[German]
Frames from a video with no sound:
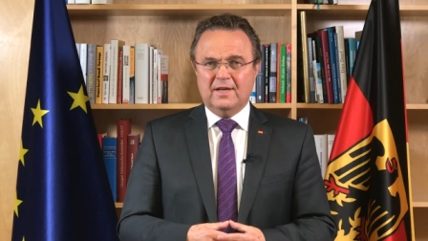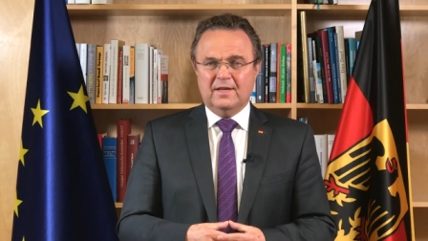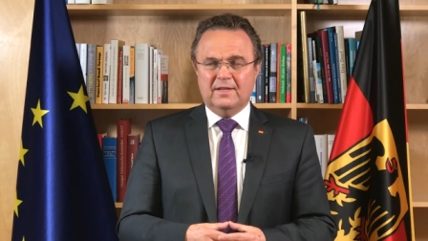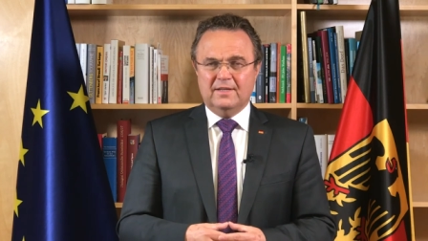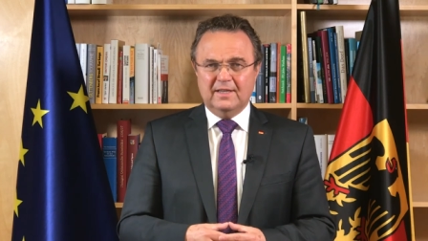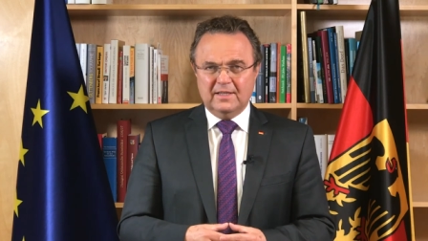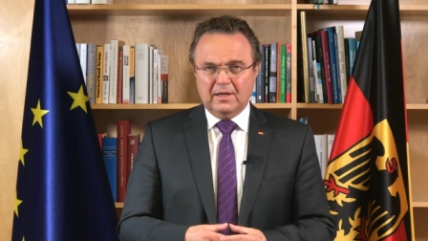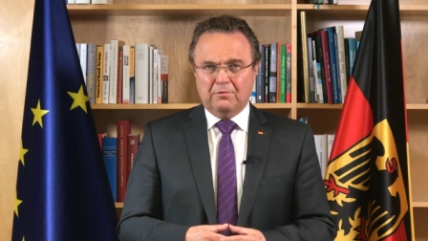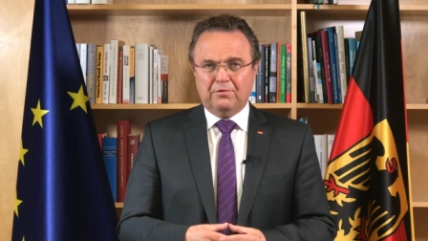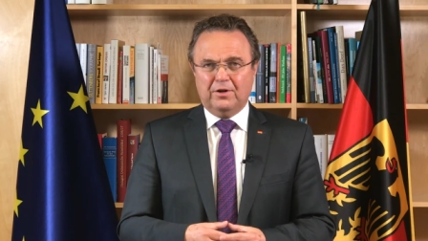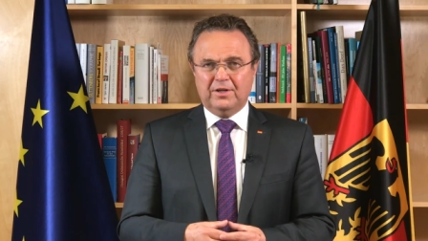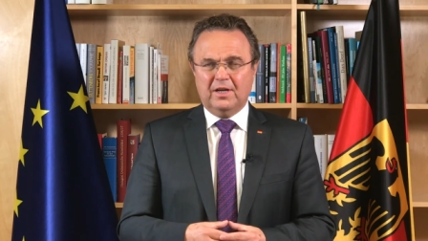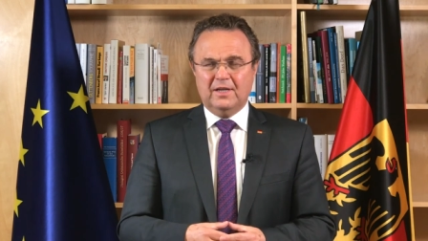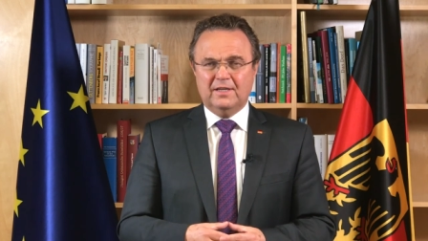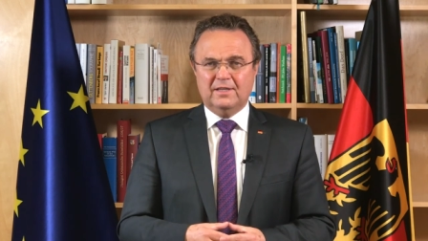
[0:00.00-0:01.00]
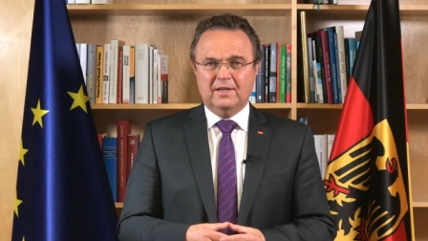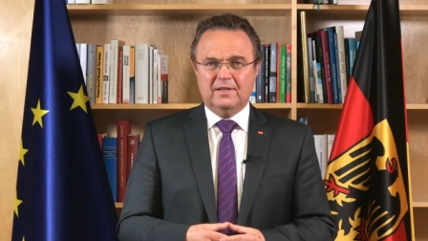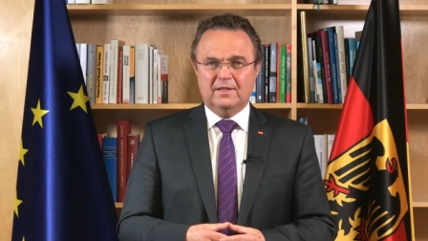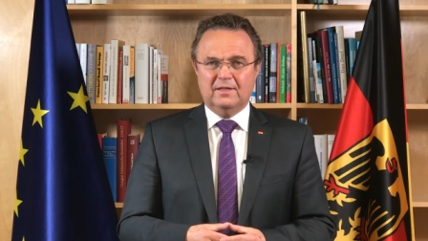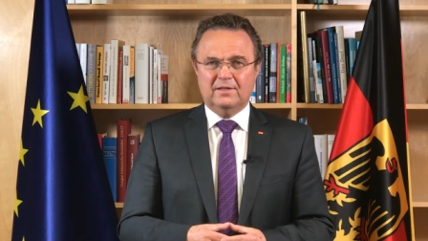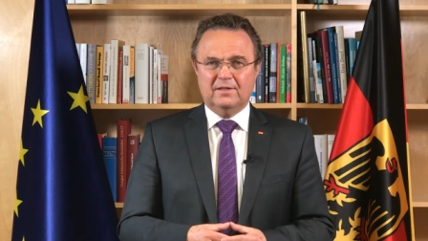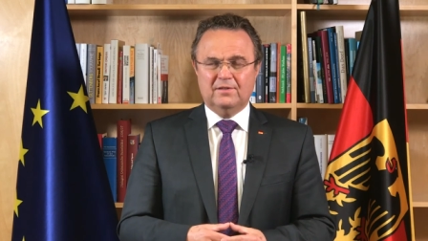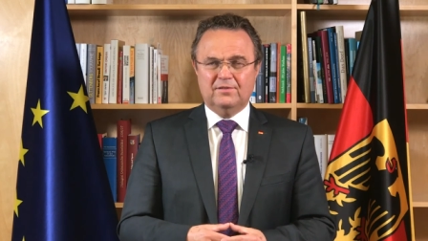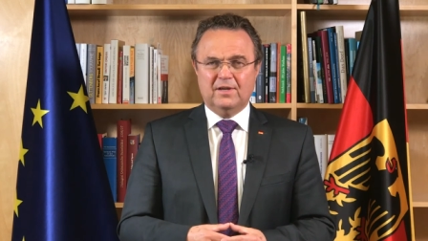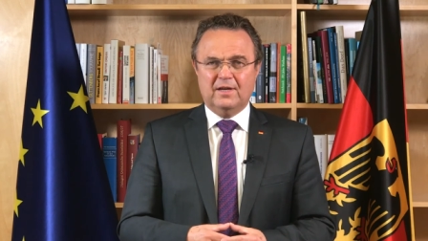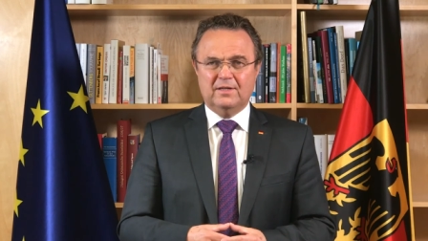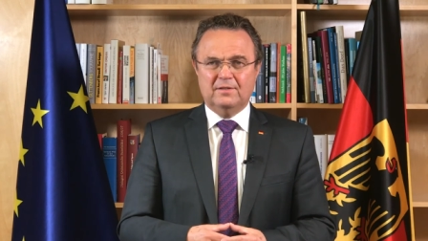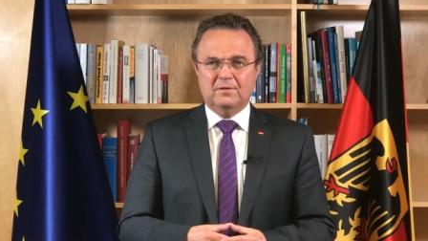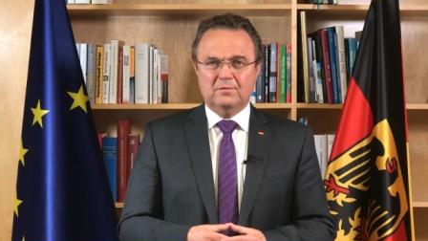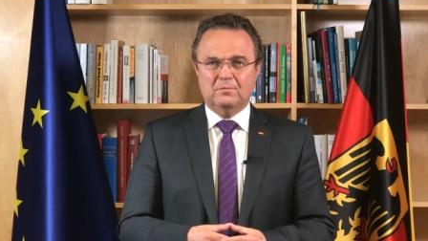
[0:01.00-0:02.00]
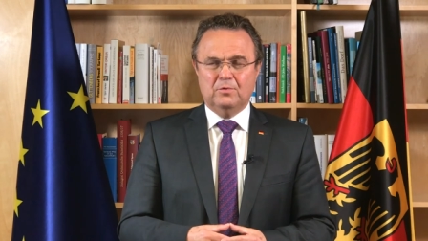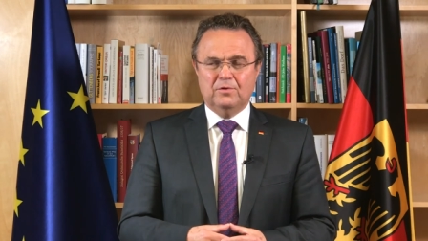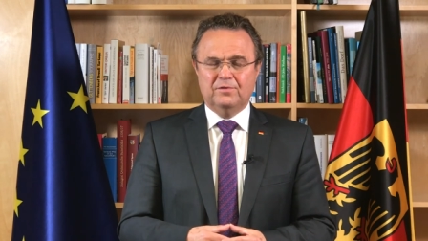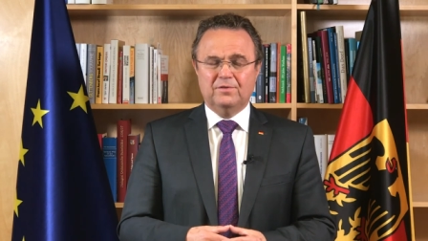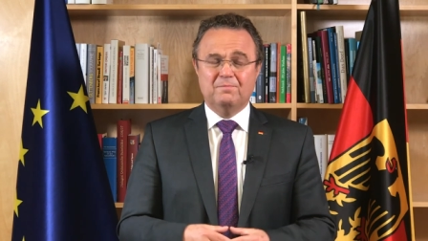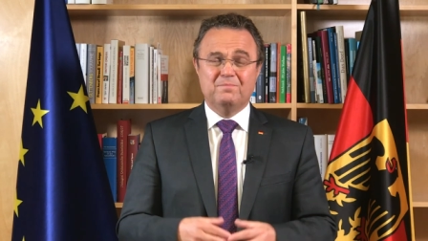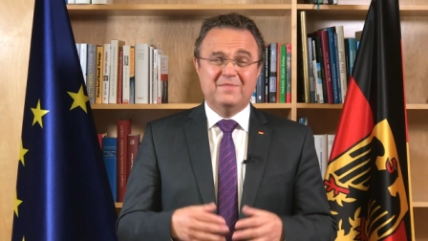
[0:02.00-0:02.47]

nicht erforderlich äh, sein muss,